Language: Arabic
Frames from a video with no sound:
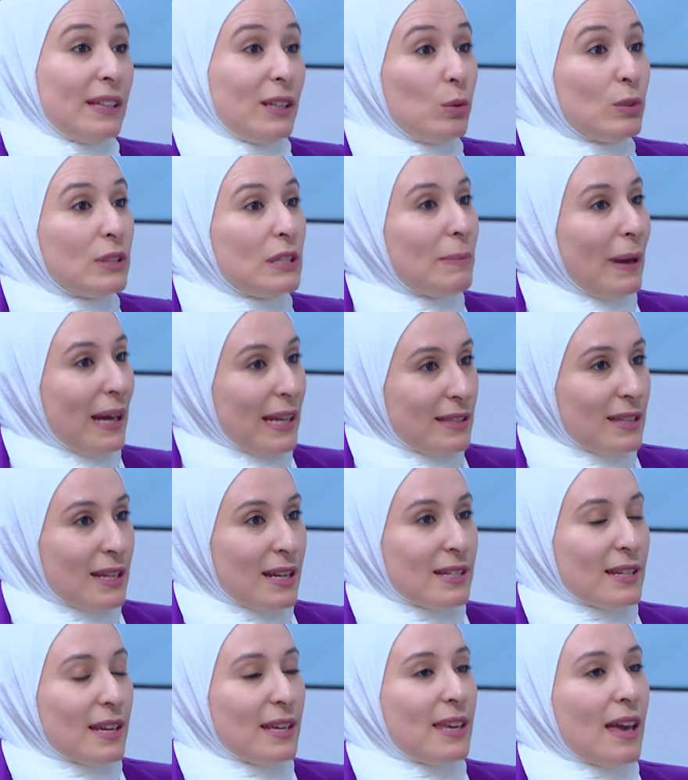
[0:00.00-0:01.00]
انت قلتي بعد
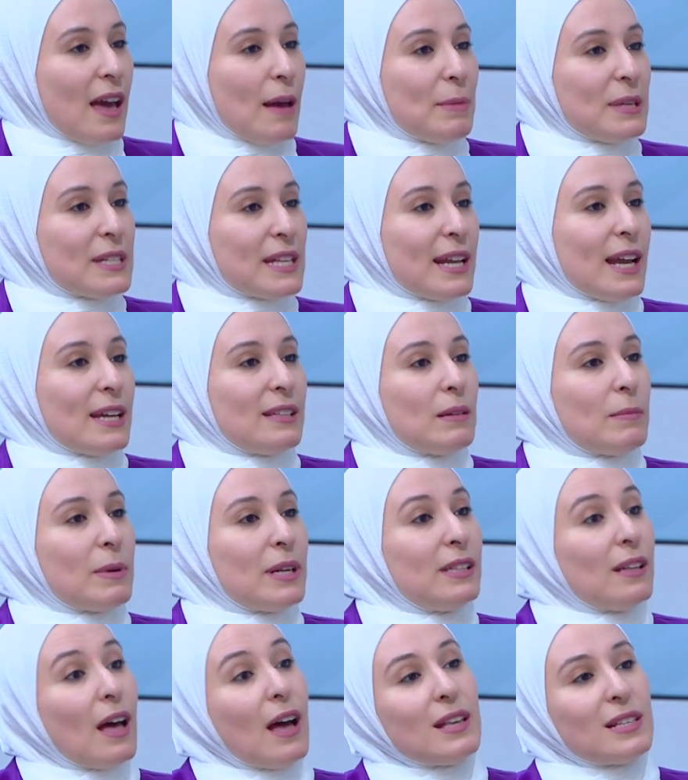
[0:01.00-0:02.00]
ثلاث ايام اذا كان
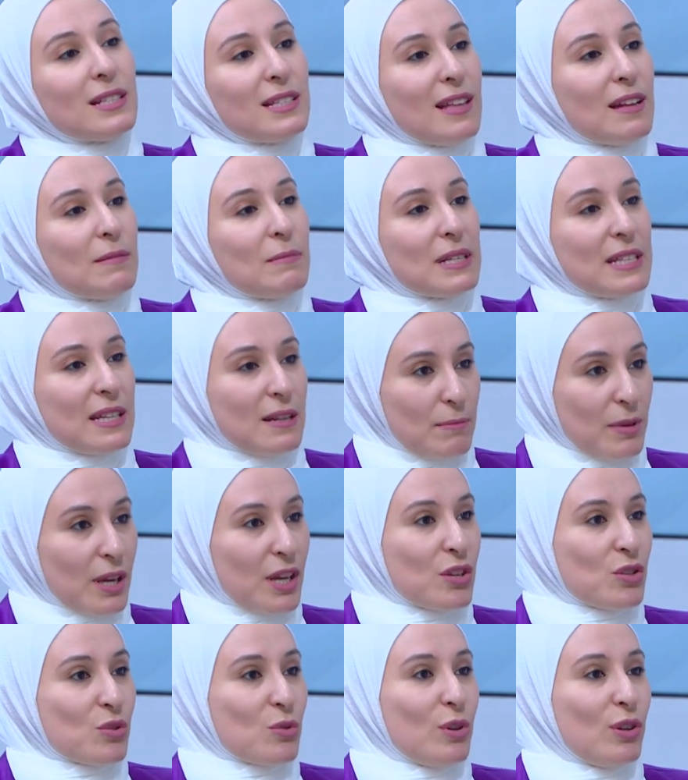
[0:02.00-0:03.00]
المريض اصلا مثلا
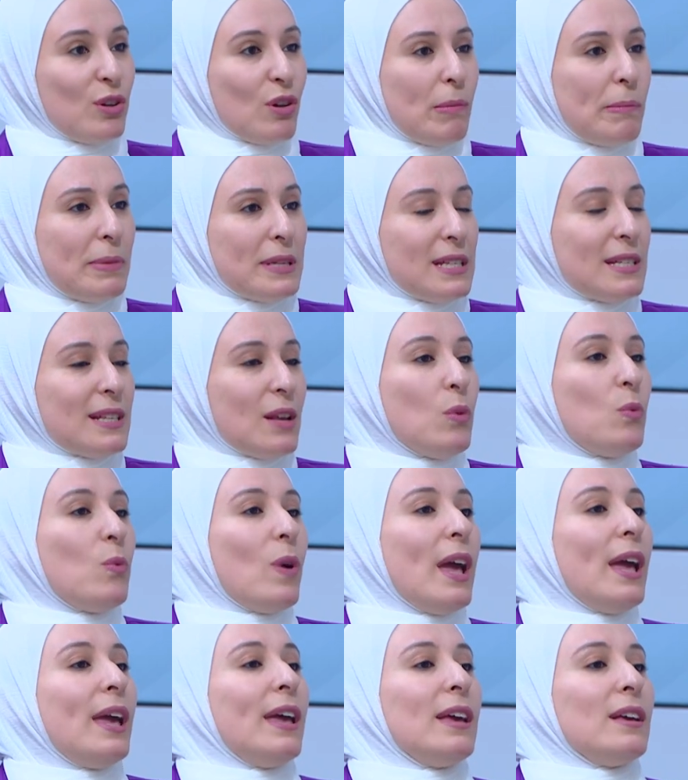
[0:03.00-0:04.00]
بيخرج كل يوم بس بالزبط. اذا
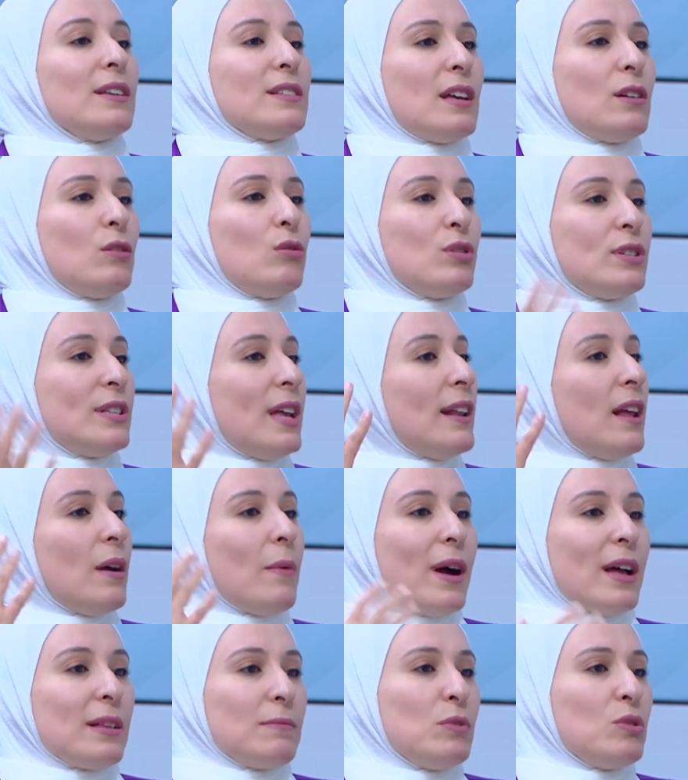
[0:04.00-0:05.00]
هو صار له
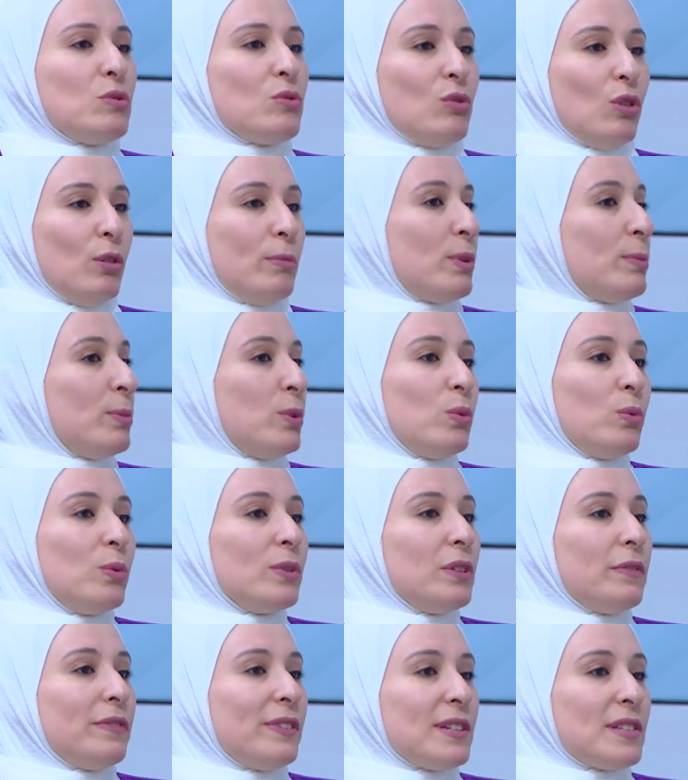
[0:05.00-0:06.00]
سنوات من طول عمره من
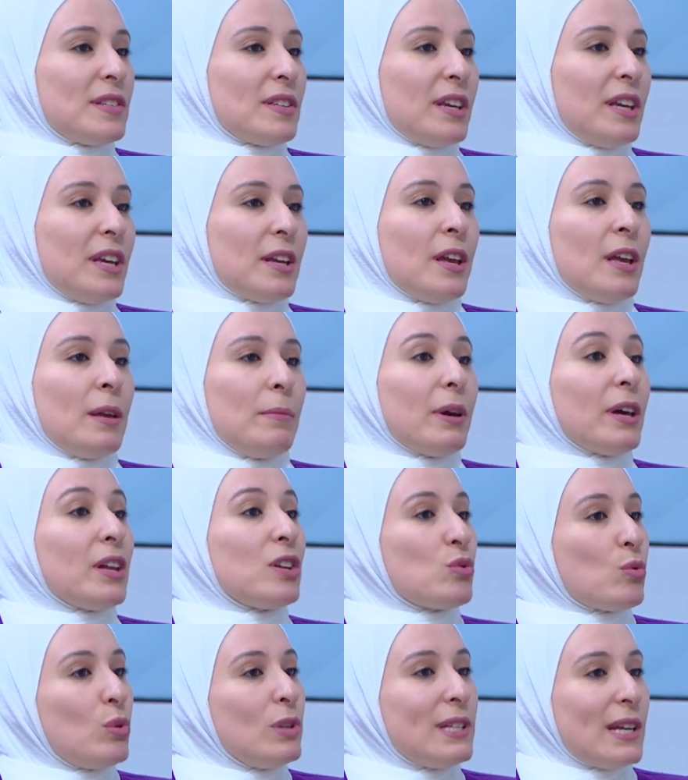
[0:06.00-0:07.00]
هو طفل صغير
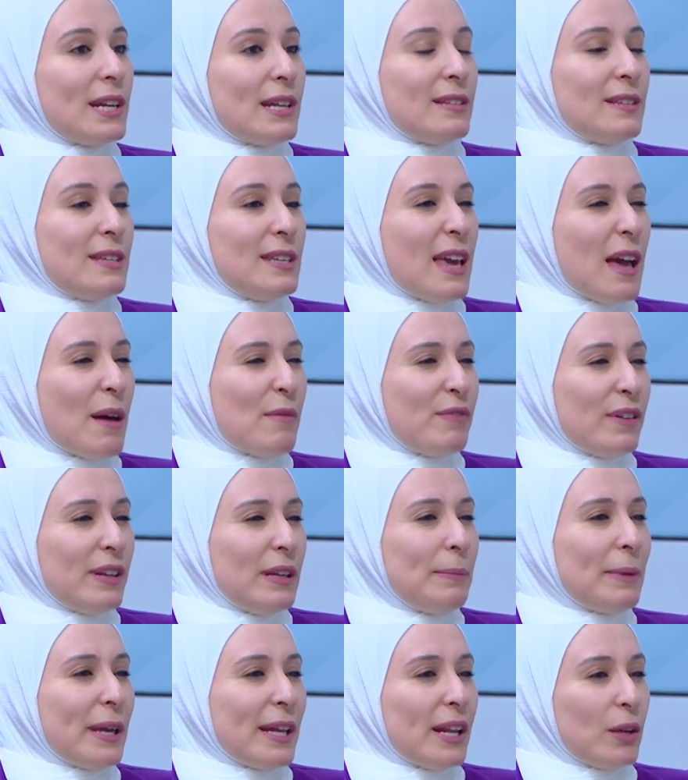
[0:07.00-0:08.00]
بيخرج كل ثلاث ايام
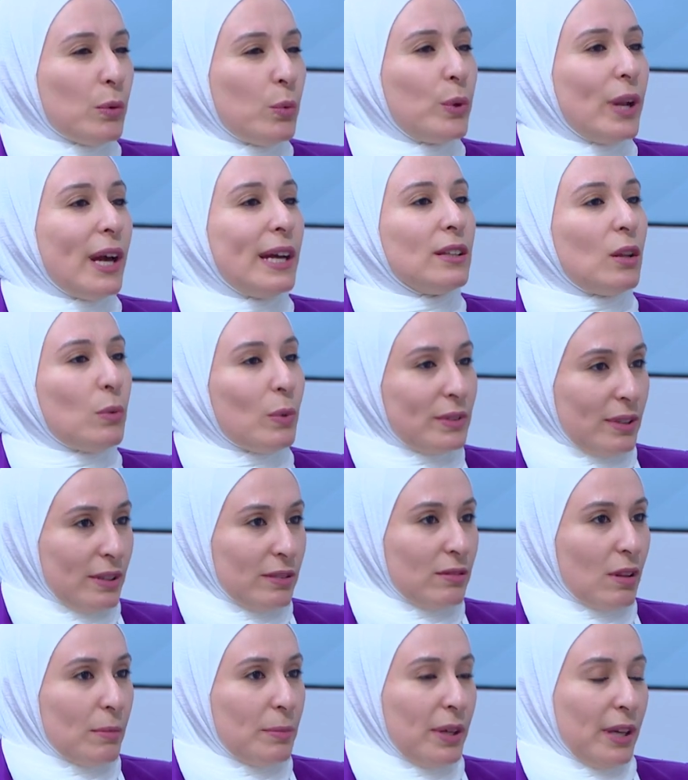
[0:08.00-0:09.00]
فيمكن يكون هذا
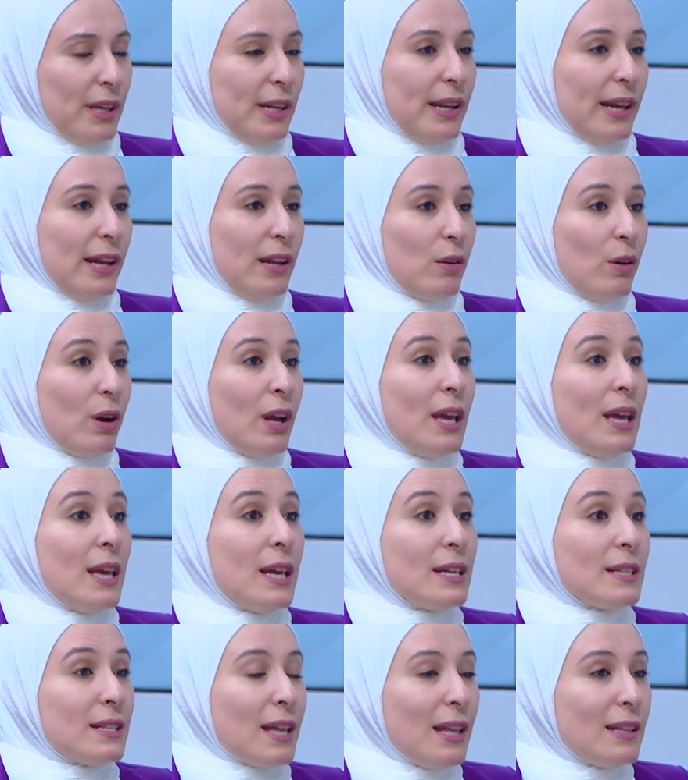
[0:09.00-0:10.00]
الوضع الطبيعي له
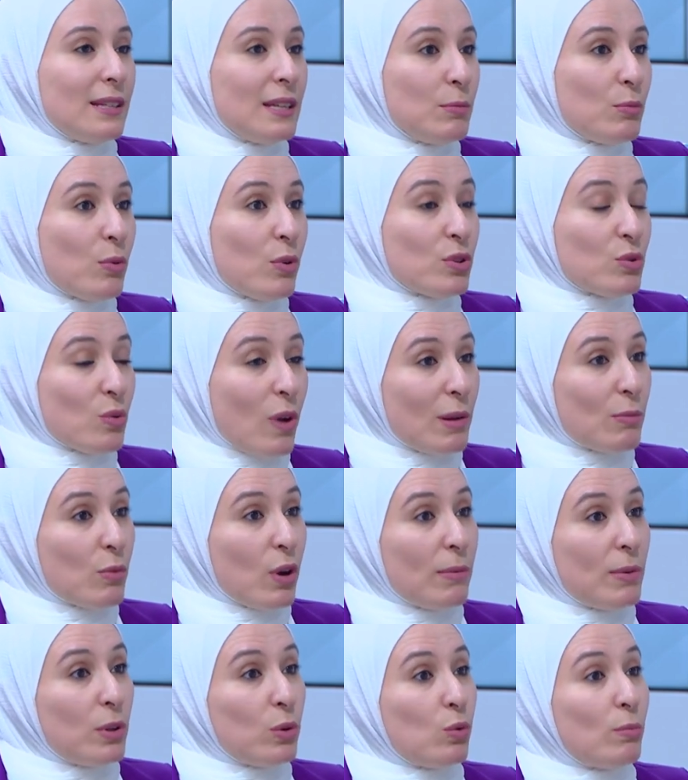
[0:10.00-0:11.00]
سالتي سؤال
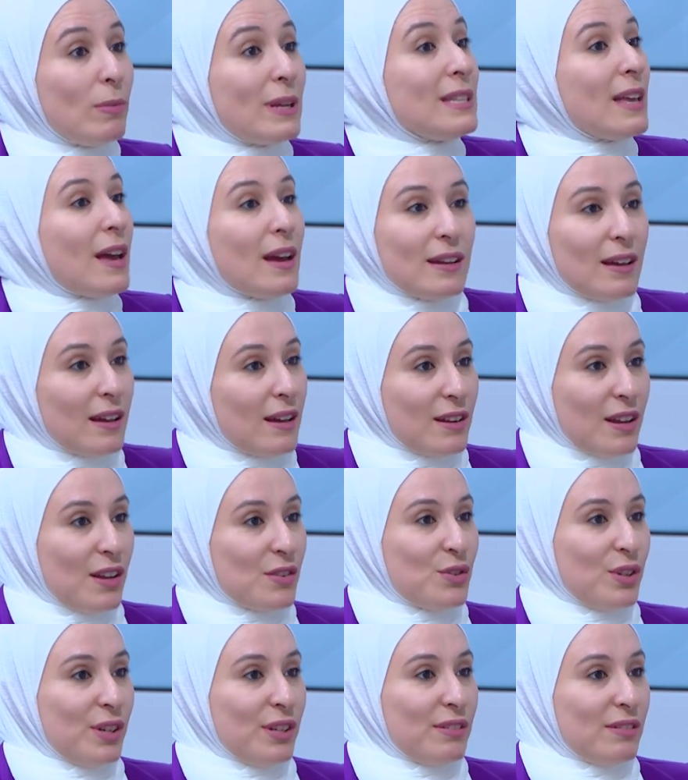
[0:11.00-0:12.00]
مهم اللي هو متى انا
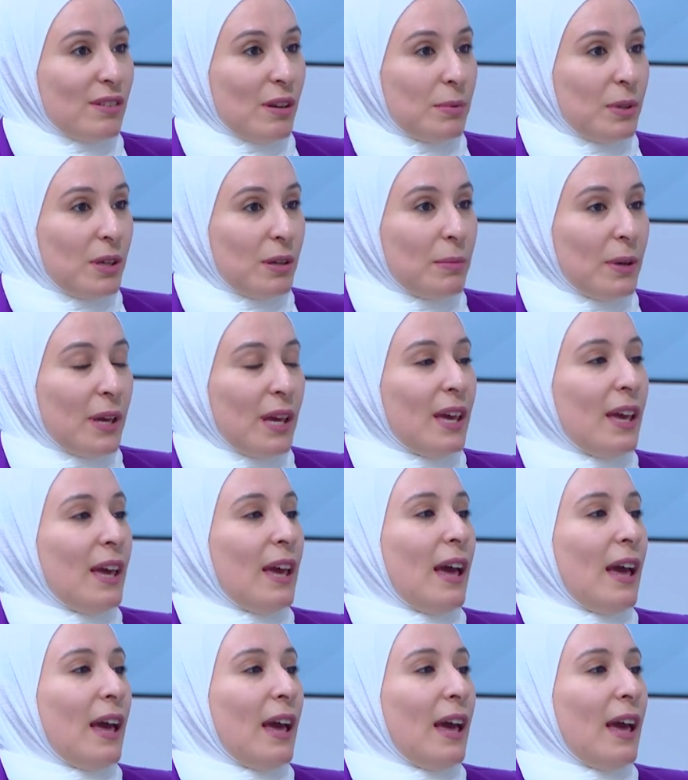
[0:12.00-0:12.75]
اراجع الطبيب بالزبط.